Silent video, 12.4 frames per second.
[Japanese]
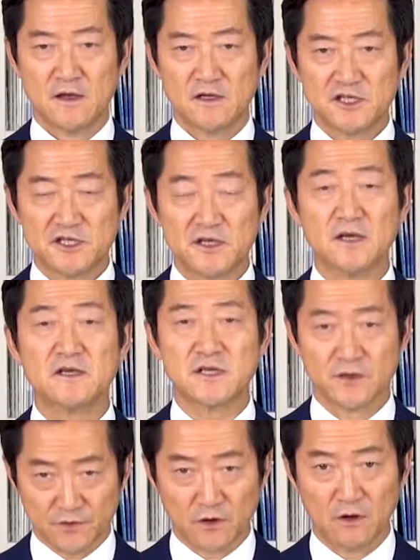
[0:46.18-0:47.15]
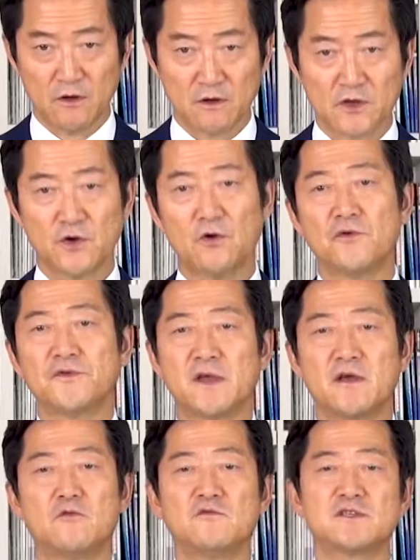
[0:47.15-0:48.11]
支援者と協
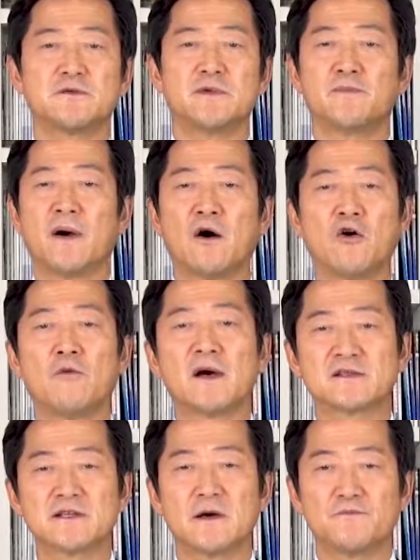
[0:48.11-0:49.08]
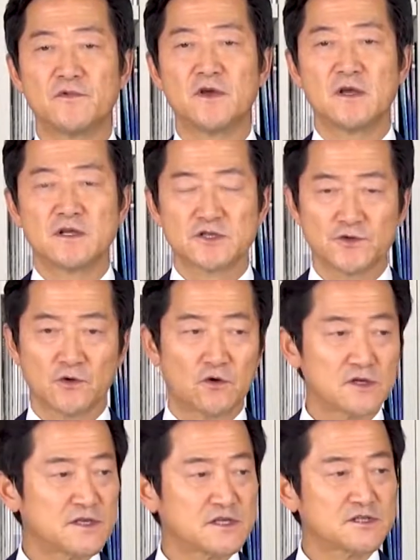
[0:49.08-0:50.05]
定を結びパフォーマンスアップ。ちょっと
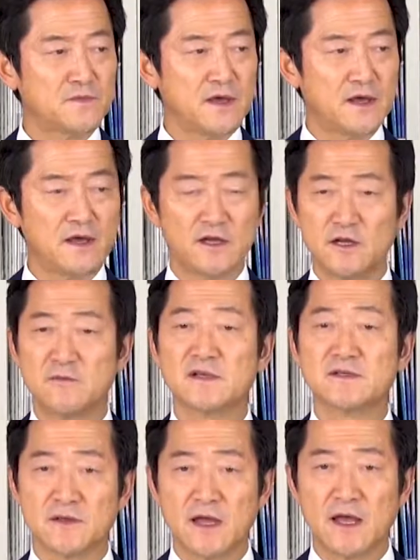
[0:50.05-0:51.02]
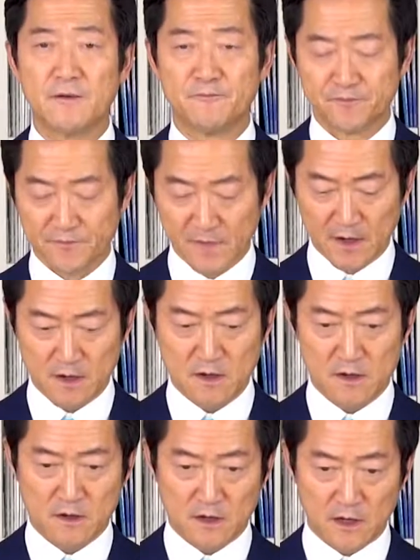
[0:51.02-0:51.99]
これ説明いりますね。
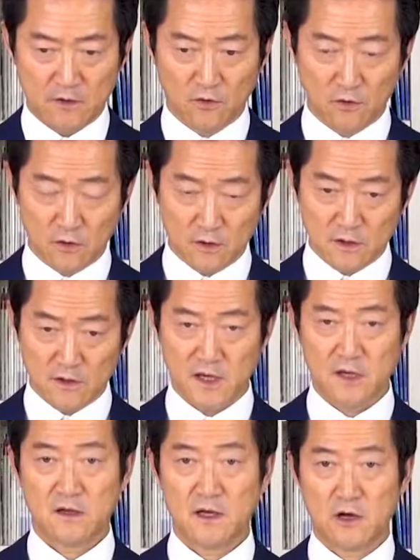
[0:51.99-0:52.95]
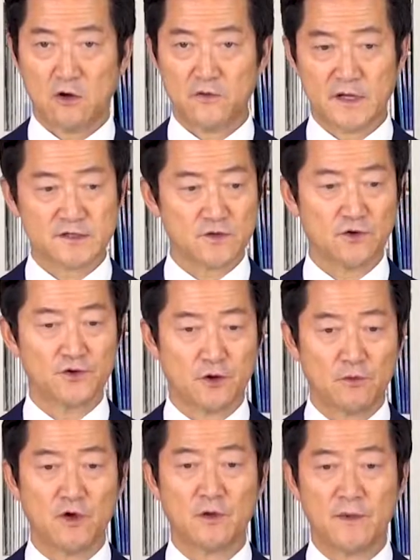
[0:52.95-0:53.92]
あの結果を出そうと
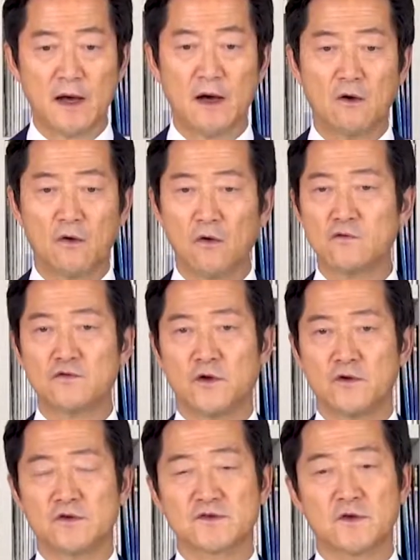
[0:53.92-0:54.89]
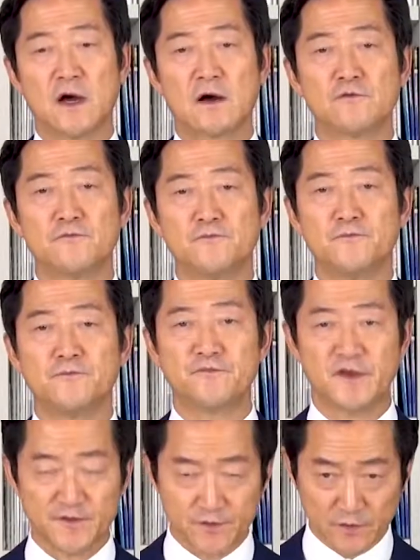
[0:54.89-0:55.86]
思えば多くの要素がある
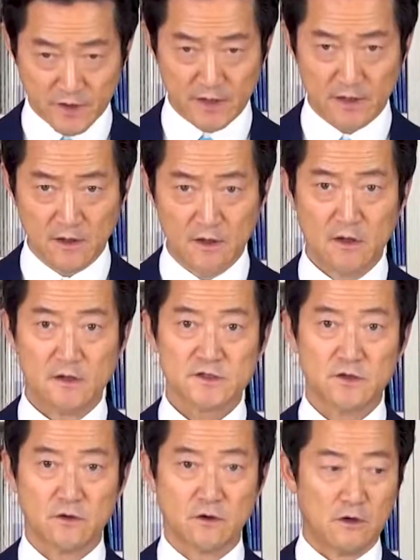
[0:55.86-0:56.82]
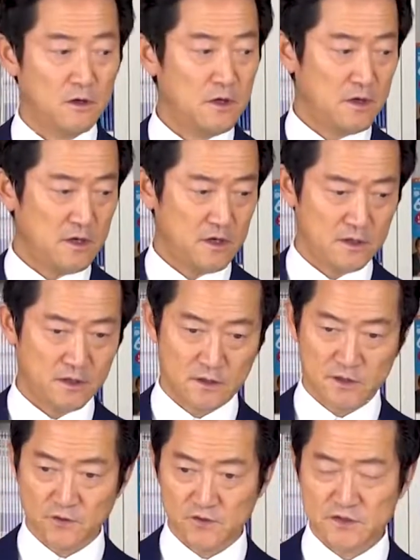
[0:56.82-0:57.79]
んですよね。その、
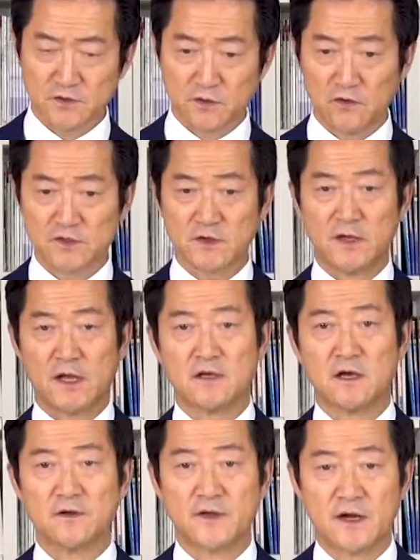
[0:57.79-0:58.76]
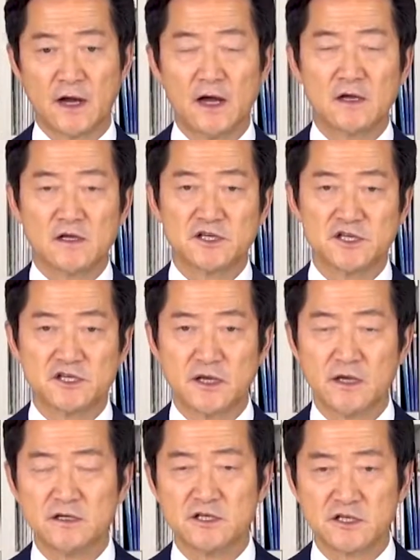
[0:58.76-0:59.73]
えー、一つの要素は何か言ったら支
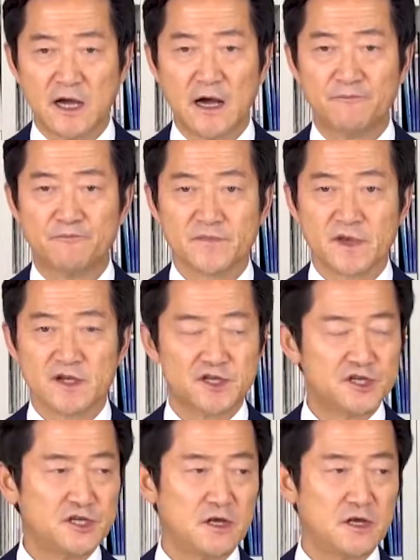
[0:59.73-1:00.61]
援者、支